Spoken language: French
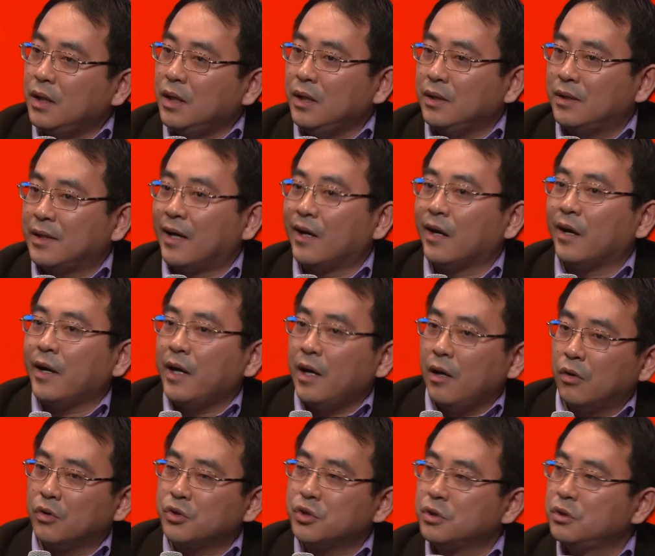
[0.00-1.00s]
est un
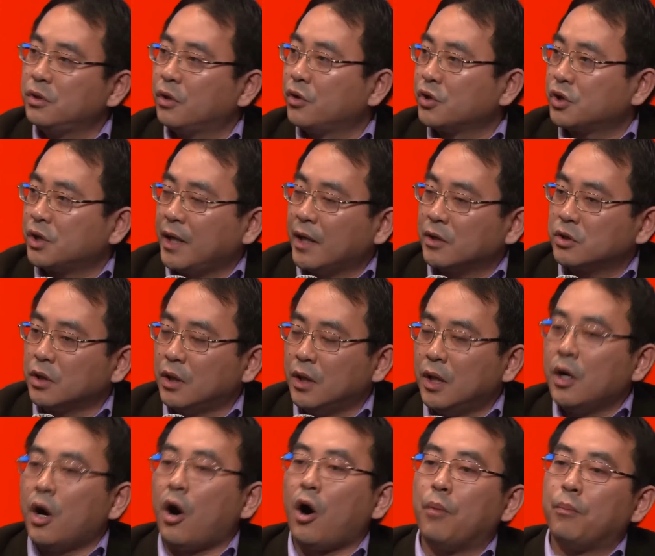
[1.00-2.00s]
réel enjeu de recherche,
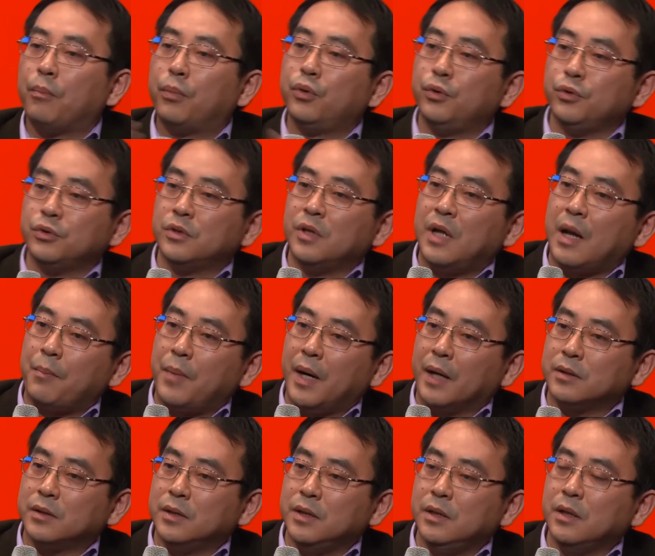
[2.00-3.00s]
en plus de la
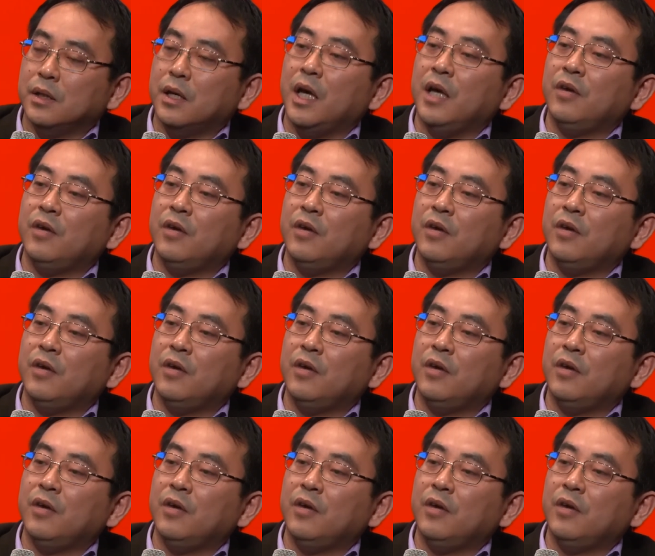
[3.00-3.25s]
partie